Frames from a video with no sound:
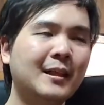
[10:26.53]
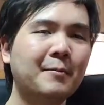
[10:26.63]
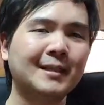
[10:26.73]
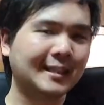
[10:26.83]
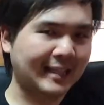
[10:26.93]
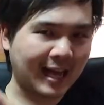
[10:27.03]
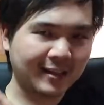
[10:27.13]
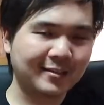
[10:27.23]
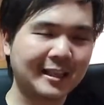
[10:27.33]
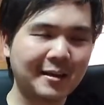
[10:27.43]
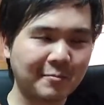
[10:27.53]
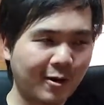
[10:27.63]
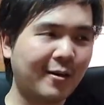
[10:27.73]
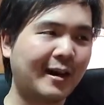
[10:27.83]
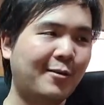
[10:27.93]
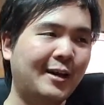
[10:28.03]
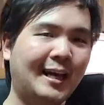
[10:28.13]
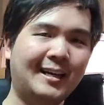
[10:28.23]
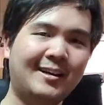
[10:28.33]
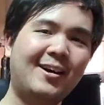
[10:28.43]
ที่มาจากหนังของท่านพ่อเรา
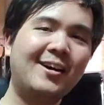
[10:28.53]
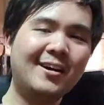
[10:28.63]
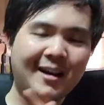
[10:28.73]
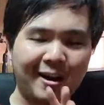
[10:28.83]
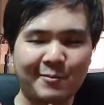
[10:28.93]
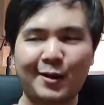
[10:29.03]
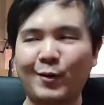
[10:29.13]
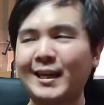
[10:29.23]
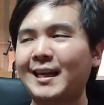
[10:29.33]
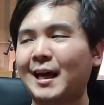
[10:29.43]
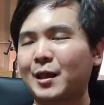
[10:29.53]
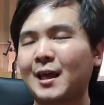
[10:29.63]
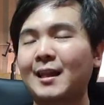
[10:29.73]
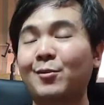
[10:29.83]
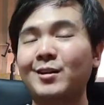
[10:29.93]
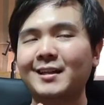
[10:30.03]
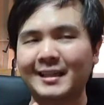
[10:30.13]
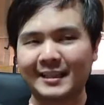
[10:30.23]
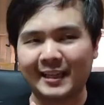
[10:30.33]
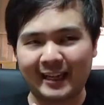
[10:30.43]
นะฮะก็เอามาไว้ในหนังสั้นเราเรื่อง
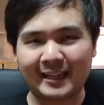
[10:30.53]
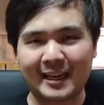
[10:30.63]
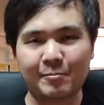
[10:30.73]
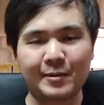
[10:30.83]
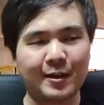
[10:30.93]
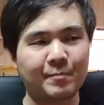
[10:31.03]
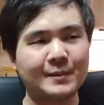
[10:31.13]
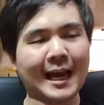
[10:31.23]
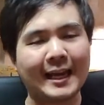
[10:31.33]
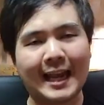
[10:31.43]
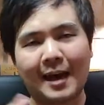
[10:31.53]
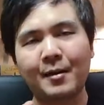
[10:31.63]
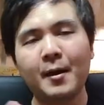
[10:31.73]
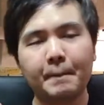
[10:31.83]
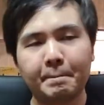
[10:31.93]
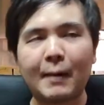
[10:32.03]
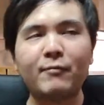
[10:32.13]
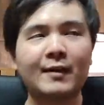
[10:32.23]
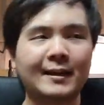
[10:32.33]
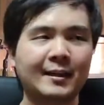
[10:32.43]
หนึ่งนั่นเองนะครับเกี่ยวกับยายหลานบั
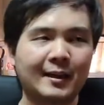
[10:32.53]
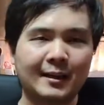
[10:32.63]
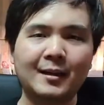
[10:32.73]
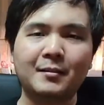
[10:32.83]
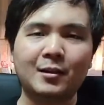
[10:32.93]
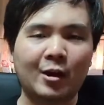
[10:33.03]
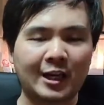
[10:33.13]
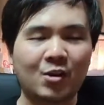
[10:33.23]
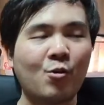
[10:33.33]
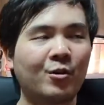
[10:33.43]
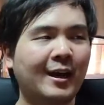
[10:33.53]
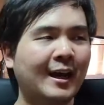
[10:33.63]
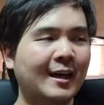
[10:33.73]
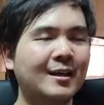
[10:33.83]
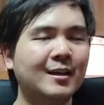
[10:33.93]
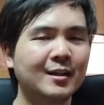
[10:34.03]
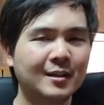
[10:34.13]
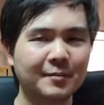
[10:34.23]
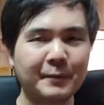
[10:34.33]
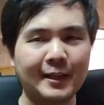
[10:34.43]
ฟกันเกี่ยวกับเรื่องลอยกระทงนะฮะ
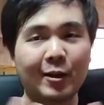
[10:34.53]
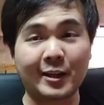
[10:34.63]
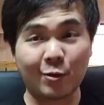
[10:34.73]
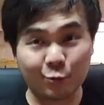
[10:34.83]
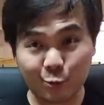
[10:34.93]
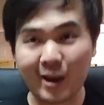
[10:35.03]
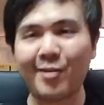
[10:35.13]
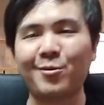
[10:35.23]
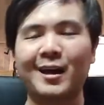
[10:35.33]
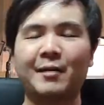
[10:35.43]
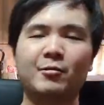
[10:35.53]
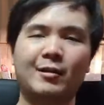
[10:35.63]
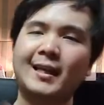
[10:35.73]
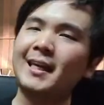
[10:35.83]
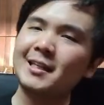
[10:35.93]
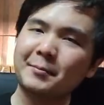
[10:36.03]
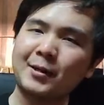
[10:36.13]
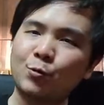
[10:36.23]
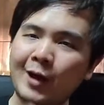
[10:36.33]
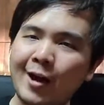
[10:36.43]
ก็เป็นลอยกระทงดูเอลนะครับส่วนอันนี้ก็จะ
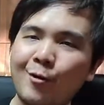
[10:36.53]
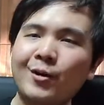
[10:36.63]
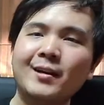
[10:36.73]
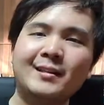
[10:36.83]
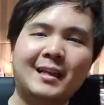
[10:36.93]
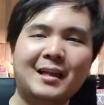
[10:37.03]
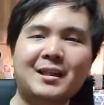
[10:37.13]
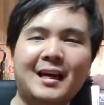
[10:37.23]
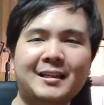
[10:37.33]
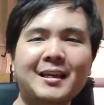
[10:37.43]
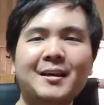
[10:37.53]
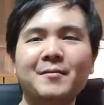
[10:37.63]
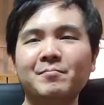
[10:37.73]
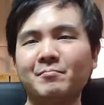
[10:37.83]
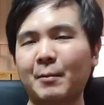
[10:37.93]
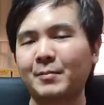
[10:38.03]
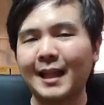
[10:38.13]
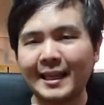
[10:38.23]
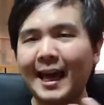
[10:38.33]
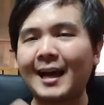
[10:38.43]
เป็นดูเอลในลักษณะที่แบบ
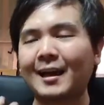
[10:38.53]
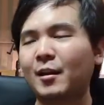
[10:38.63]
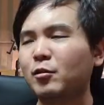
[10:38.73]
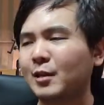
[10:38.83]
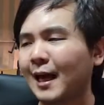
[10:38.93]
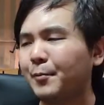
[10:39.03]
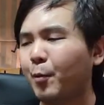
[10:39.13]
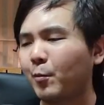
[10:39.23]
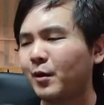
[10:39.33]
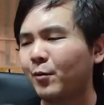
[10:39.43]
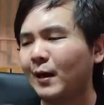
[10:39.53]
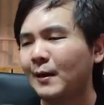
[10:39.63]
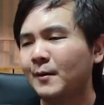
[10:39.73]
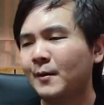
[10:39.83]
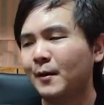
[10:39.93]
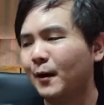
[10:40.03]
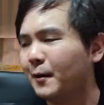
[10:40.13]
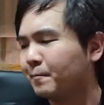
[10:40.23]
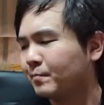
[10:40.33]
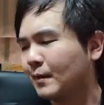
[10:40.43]
ไล่ล่ากันแล้วสุดท้ายผมก็คิดว่าเฮ้ย